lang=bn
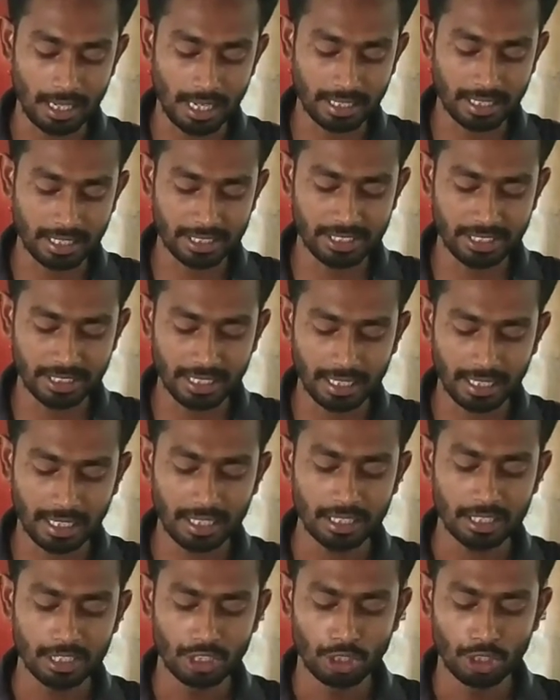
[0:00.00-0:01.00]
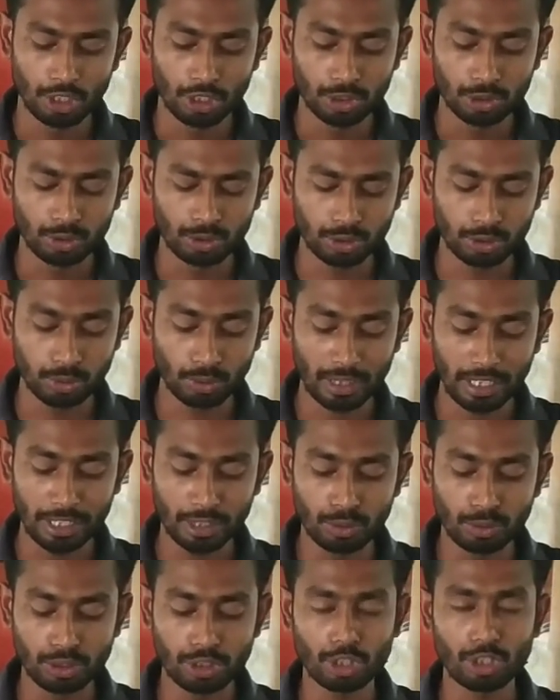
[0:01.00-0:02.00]
আটাশি টাকা
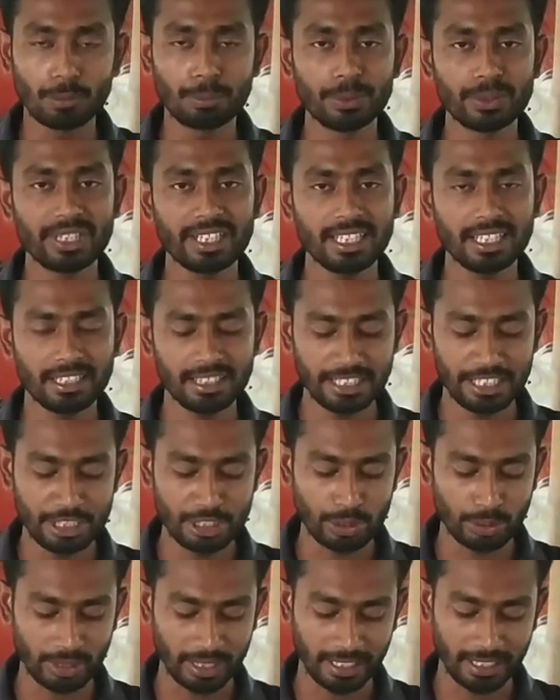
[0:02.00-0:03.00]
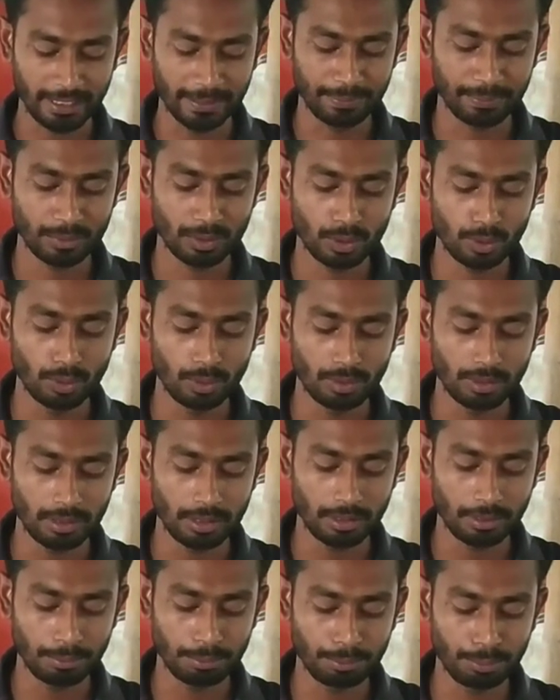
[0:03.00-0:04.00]
সোনালী দুইশো নব্বই থেকে তিনশো টাকা
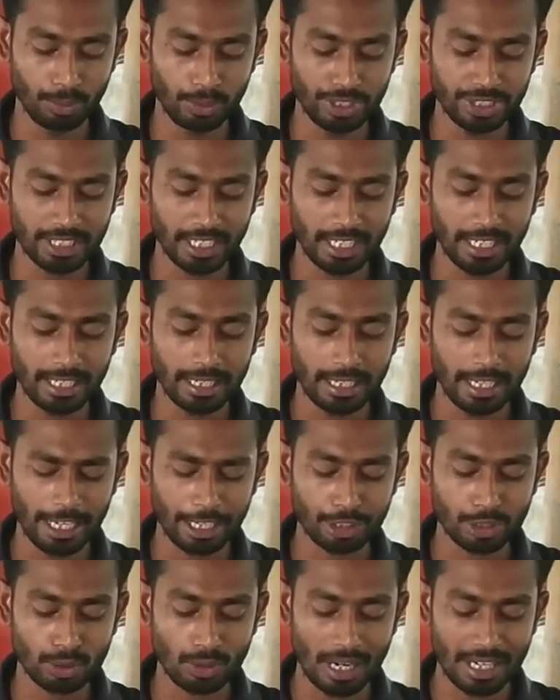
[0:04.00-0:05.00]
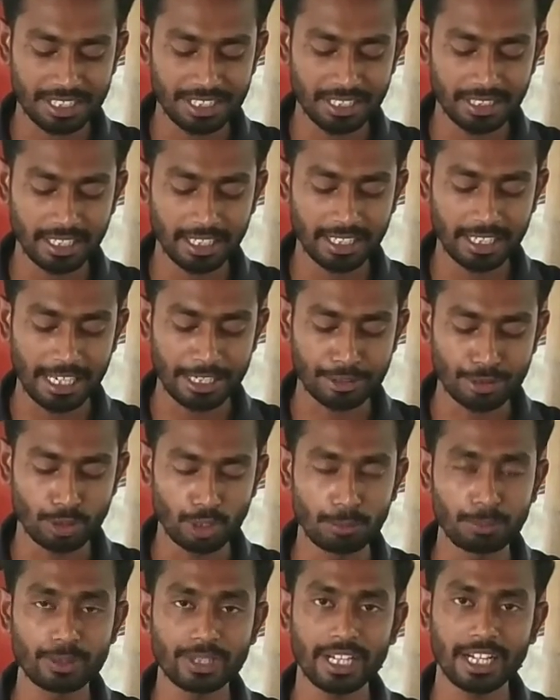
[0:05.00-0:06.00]
বরিশালে একশো আশি থেকে একশো
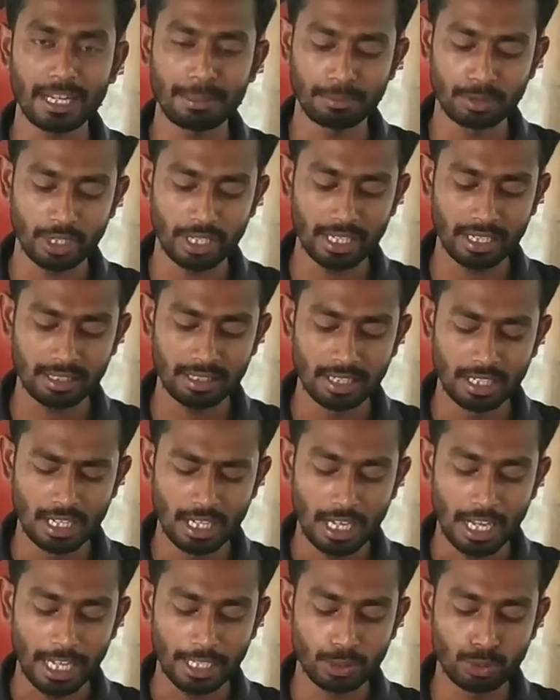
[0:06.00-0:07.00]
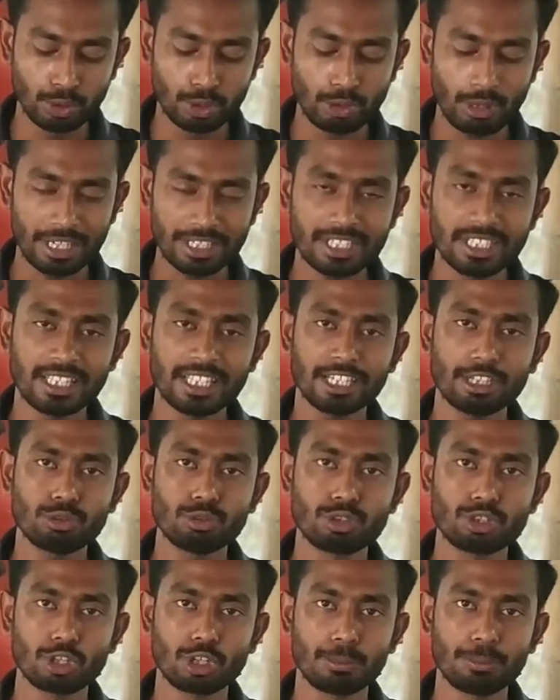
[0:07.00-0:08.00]
নব্বই টাকা ব্রয়লার আর দুশো আশি থেকে
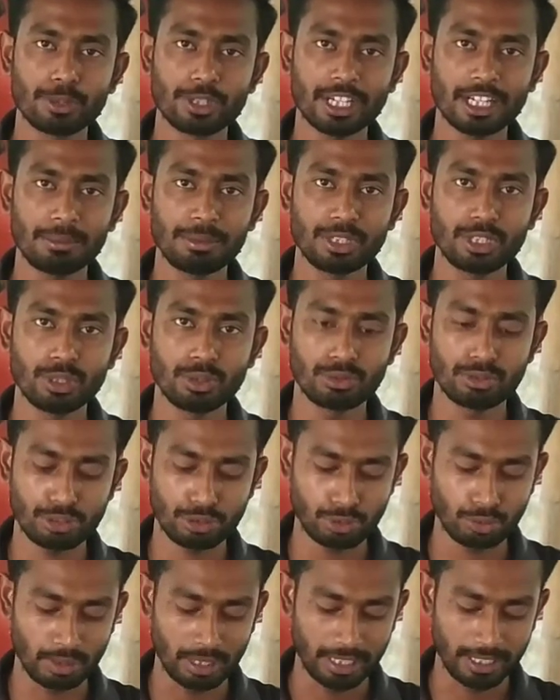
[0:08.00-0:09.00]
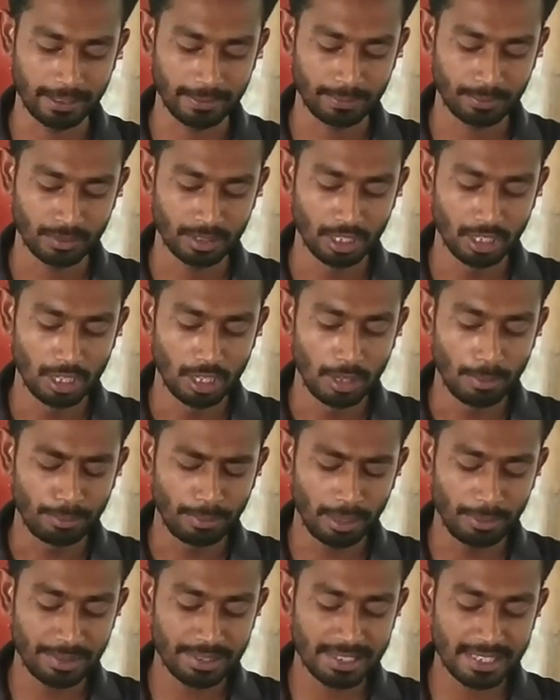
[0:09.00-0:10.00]
দুশো নব্বই টাকা বিক্রি হচ্ছে সোনালী
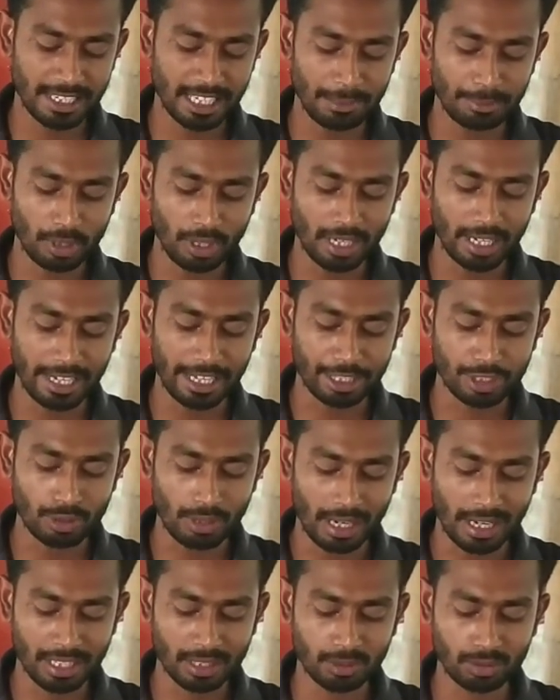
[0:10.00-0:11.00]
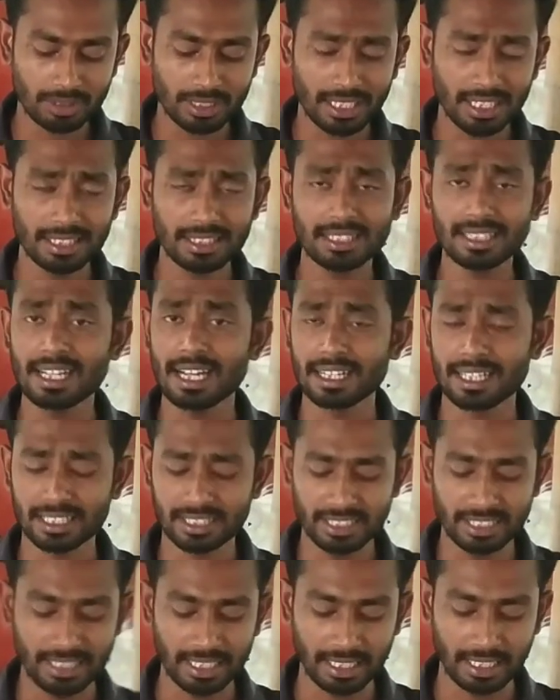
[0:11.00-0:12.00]
এ ব্রয়লার একশো আটাত্তর টাকা থেকে
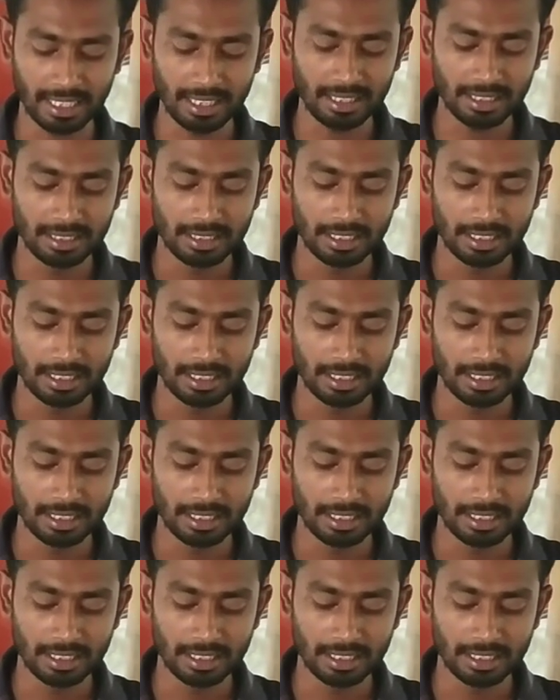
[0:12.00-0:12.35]
আটাশি টাকা